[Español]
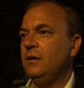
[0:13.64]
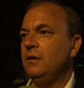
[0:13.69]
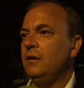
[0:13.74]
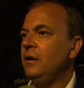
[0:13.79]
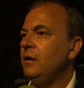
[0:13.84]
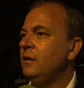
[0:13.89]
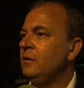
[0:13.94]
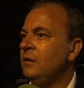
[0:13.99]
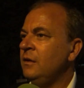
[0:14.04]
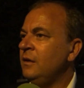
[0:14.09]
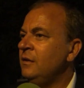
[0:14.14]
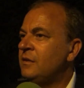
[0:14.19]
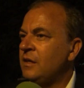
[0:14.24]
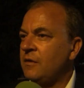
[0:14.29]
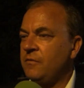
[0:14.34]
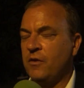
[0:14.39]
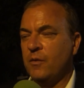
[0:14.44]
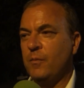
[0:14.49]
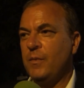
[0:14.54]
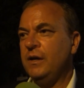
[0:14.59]
Eh, y
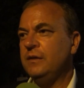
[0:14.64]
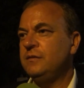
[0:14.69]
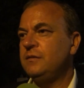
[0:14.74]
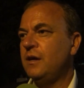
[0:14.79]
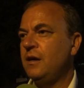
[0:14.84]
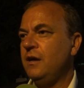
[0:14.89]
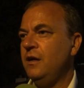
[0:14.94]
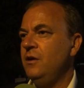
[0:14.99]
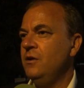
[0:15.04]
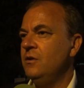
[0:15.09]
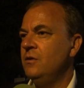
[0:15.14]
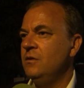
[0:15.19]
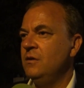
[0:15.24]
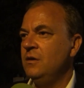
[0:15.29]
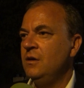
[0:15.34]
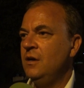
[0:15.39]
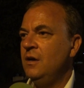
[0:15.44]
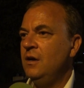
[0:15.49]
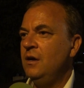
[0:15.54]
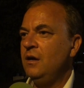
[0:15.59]
transformar esta
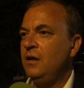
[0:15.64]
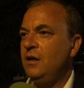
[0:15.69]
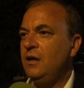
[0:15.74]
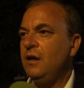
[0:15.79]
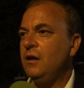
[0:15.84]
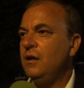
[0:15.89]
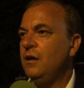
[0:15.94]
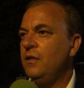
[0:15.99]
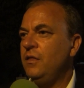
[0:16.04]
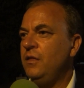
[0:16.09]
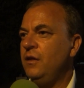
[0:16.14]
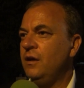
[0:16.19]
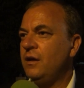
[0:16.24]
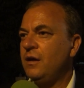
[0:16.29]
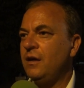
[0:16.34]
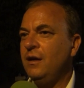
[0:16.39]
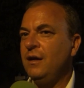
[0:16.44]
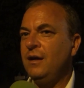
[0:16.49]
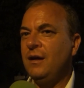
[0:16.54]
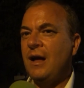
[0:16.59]
región quiere decir
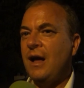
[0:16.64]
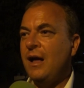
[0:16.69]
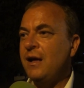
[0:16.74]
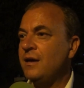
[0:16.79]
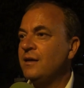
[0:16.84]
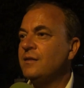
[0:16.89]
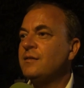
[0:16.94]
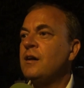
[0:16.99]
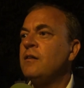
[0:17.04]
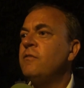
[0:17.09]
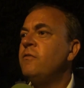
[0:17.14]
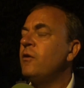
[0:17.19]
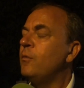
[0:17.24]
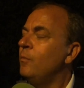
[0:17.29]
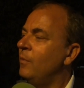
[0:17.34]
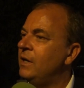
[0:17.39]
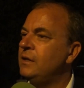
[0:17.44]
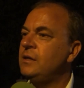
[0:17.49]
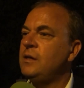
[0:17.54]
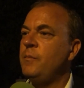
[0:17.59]
que hay que
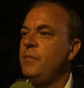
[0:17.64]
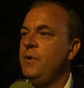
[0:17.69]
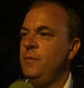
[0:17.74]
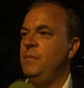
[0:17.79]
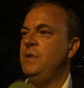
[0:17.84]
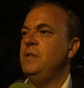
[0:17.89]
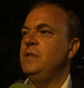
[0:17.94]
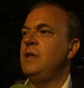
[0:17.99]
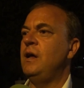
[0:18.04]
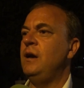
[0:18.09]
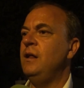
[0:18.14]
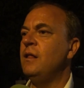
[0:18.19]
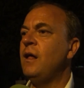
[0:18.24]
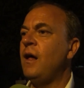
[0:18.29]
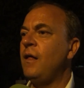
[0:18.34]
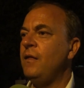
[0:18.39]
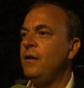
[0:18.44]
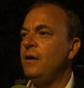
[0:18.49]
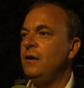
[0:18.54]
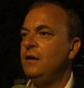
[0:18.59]
transformar también
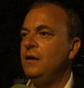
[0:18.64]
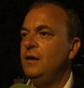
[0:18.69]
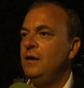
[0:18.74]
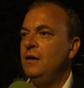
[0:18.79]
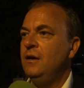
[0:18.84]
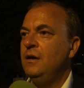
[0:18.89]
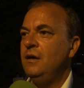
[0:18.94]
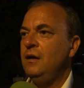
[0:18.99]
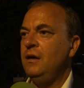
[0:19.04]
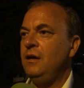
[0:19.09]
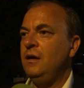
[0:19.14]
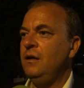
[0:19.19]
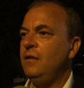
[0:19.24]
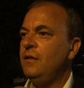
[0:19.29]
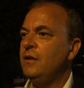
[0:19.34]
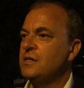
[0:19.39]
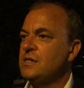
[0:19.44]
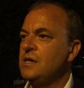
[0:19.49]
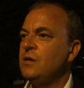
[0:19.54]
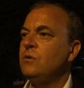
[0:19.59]
mentalidades y
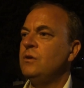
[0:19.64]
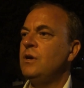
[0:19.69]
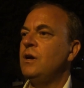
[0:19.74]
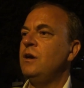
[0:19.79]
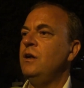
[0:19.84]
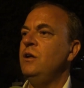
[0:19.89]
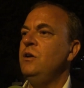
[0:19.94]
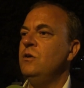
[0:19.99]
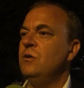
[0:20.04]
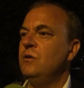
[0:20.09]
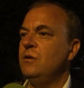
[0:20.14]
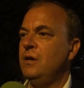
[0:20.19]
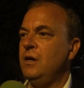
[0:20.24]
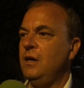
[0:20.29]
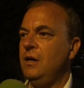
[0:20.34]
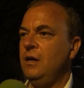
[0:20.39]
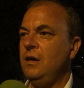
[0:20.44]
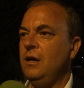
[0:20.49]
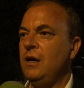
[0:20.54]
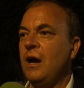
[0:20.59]
de ser una región
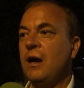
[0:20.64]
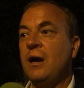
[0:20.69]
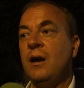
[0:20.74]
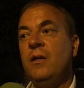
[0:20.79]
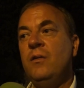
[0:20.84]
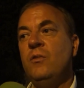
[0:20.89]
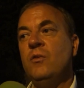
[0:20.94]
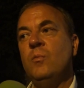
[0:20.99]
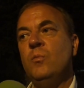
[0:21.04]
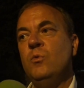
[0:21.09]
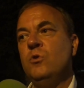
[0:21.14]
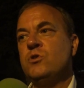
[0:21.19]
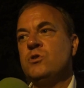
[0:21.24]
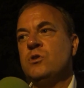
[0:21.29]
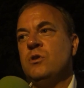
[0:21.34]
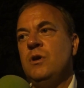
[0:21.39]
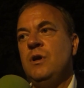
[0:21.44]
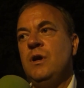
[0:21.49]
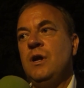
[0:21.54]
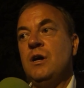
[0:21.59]
que ha creído
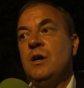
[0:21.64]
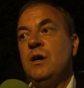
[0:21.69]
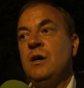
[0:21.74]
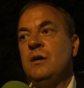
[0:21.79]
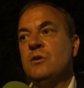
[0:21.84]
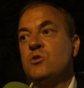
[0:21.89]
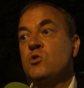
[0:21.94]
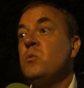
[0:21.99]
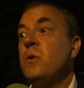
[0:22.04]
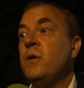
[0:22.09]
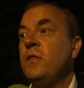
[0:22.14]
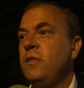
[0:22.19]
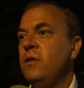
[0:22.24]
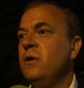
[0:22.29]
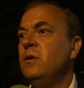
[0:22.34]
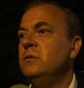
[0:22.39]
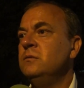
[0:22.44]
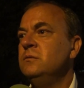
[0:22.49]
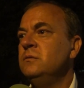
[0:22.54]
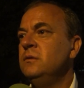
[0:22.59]
mucho en la
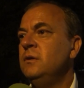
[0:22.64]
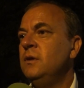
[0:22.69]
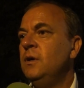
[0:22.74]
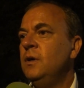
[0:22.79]
subvención,